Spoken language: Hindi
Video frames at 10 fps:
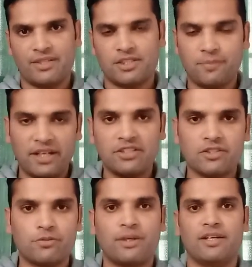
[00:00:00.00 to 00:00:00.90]
स्पेनिश
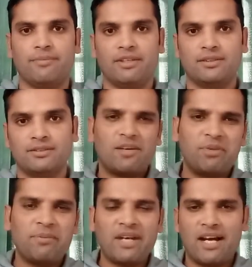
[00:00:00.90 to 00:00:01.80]
ज़बान में
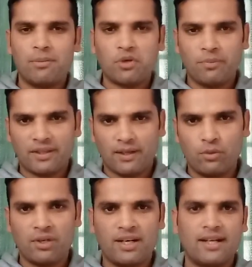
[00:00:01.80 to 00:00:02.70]
अभी मैं आपको
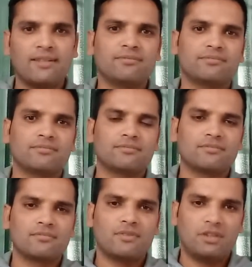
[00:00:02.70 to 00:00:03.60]
बताऊंगा
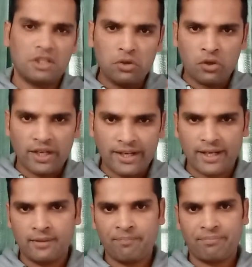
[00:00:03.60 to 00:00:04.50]
दिनों के
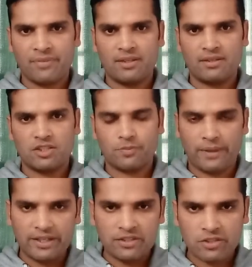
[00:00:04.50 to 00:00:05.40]
नाम
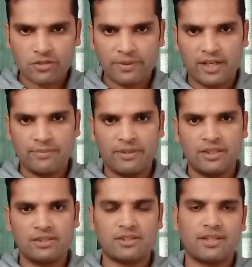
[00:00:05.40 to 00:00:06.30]
स्पेनिश ज़बान
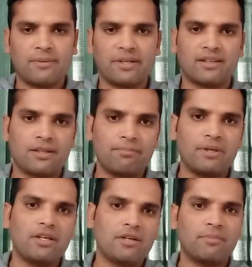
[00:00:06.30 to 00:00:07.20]
में जिस तरह हम कहते हैं
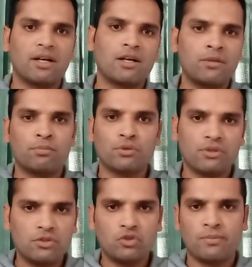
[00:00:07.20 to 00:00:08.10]
पीर मंगल
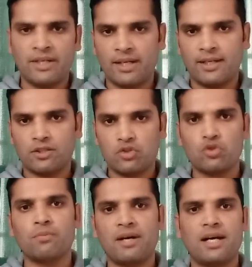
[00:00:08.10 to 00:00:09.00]
बुध जुमेरात
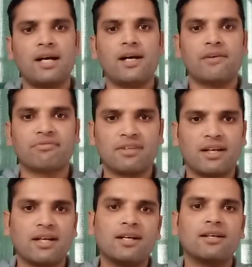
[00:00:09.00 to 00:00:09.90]
जुमा
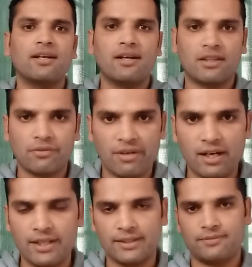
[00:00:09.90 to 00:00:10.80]
हफ्ता
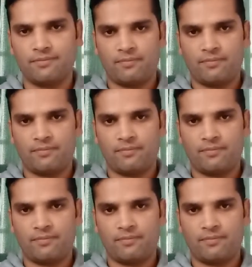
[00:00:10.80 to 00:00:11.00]
एतवार